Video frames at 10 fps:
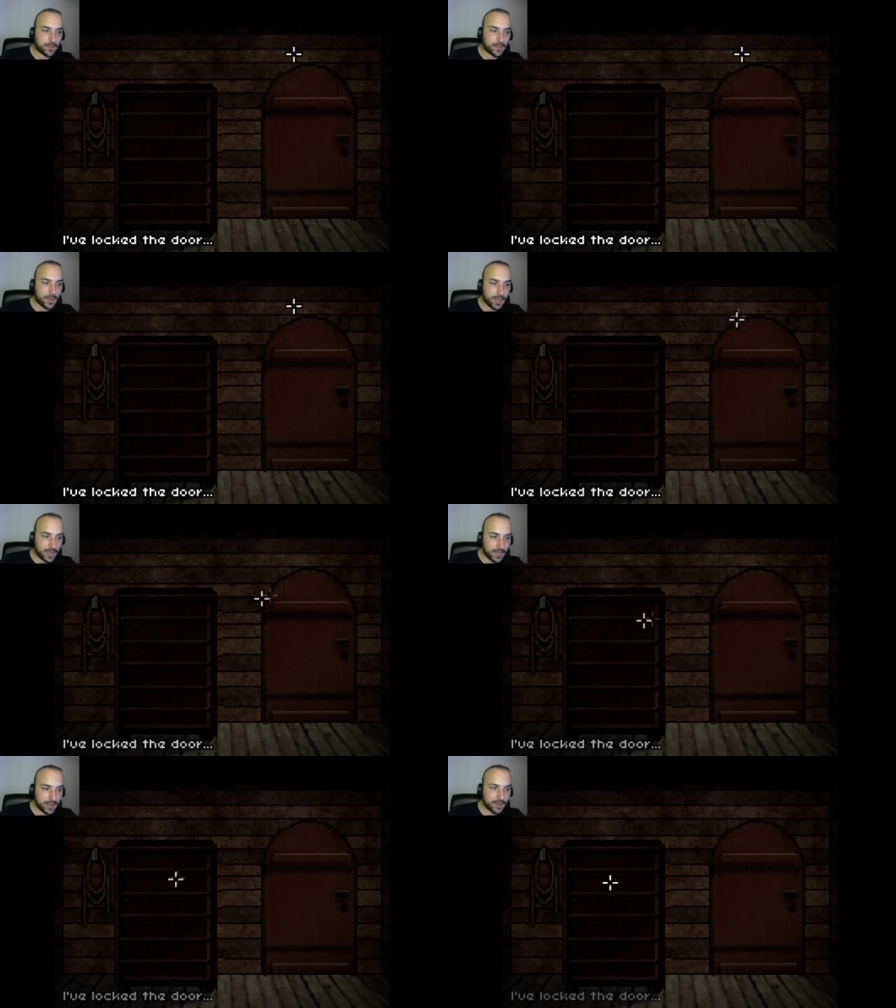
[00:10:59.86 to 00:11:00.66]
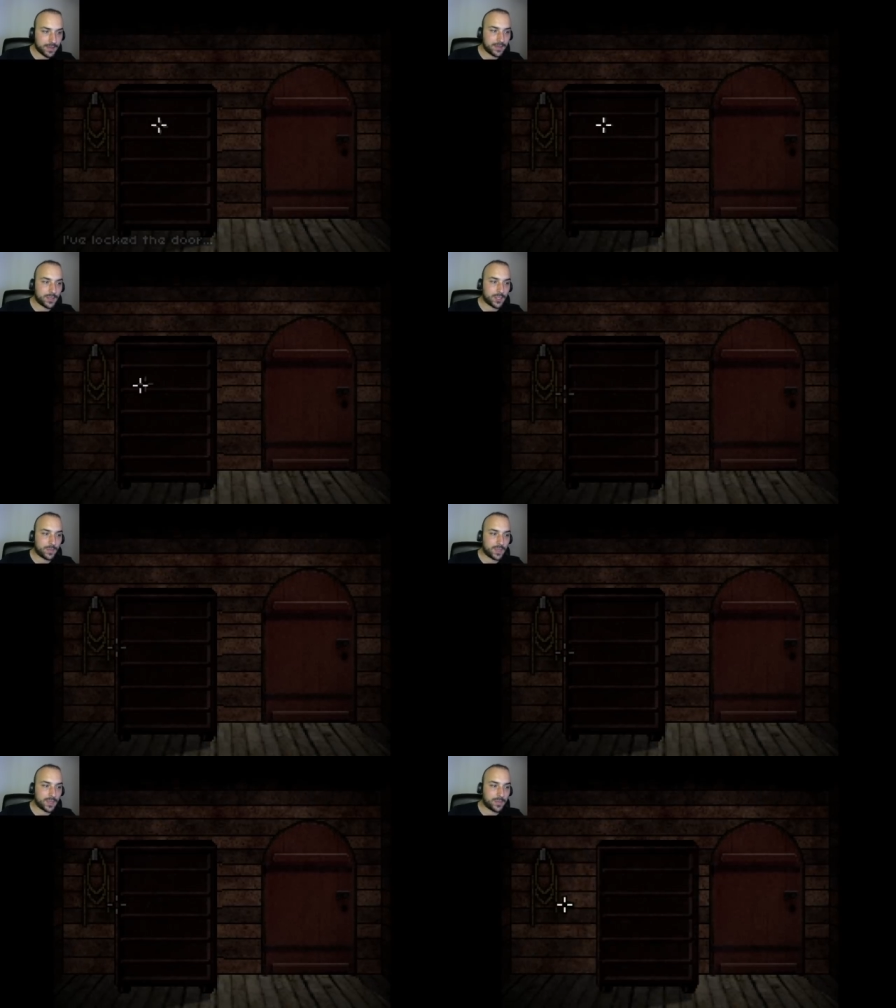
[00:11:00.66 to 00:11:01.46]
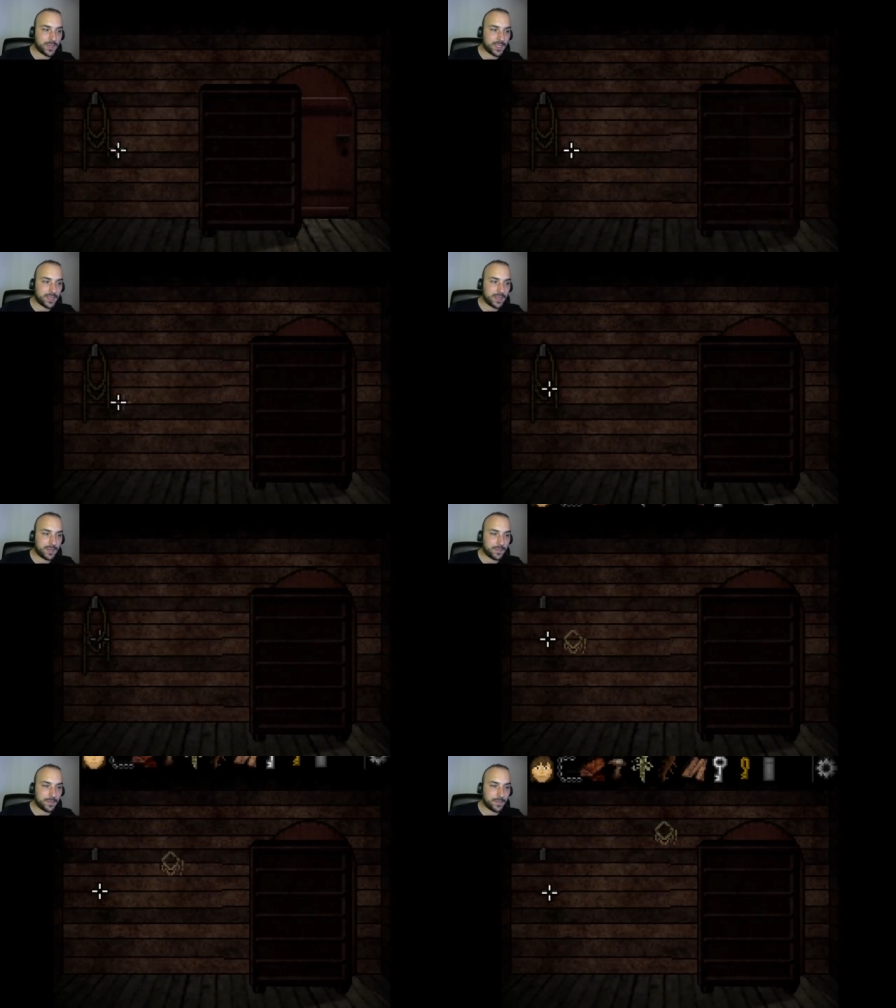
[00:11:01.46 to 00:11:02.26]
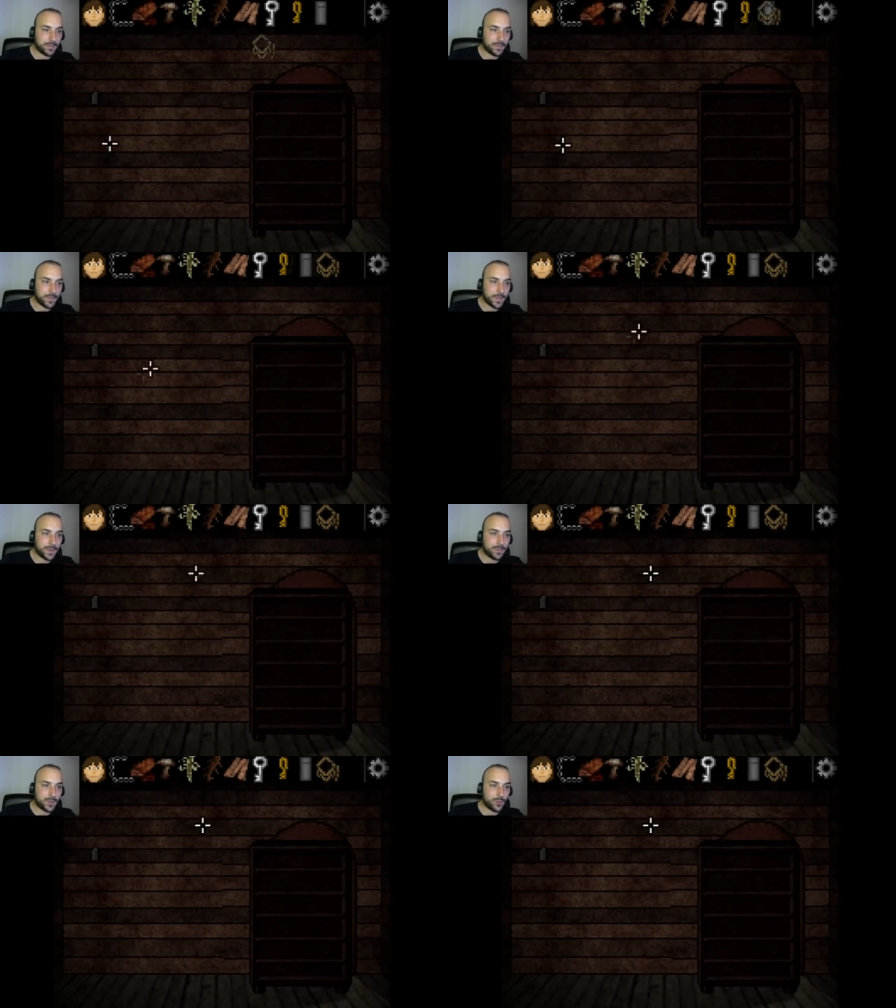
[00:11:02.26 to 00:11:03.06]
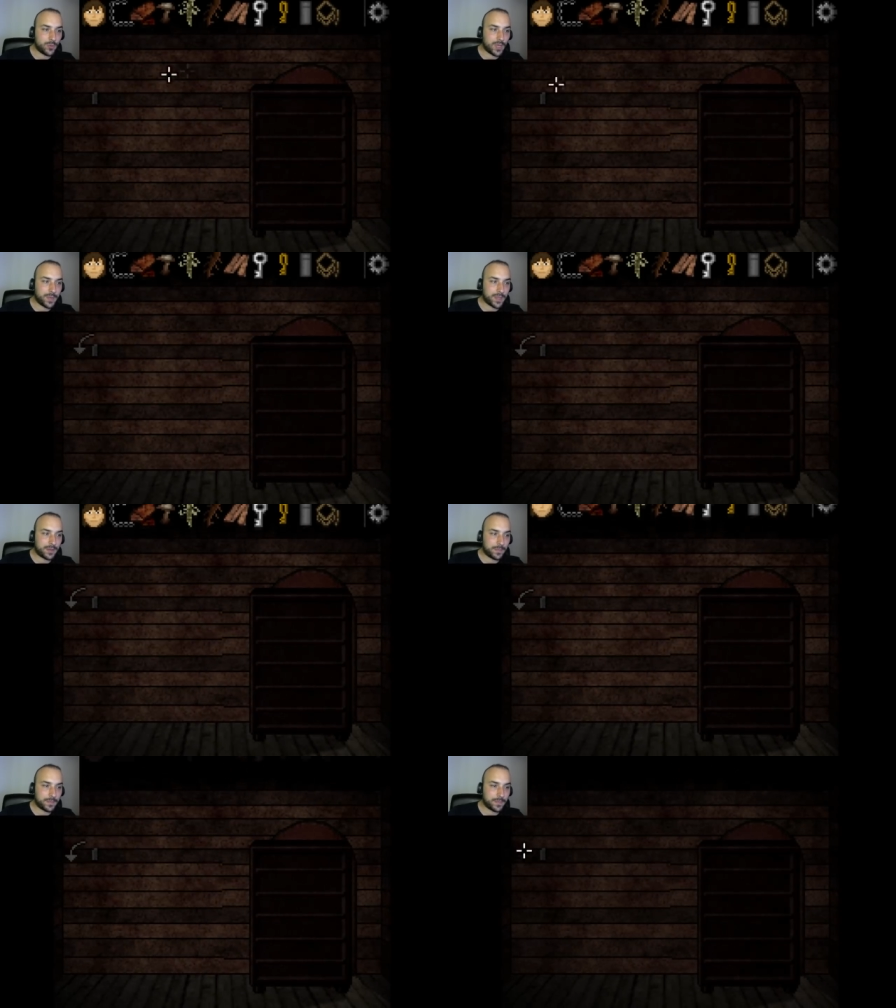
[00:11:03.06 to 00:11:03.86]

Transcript: Ha? Şimdi kapıyı kilitledim. Bir de önünü kapattım.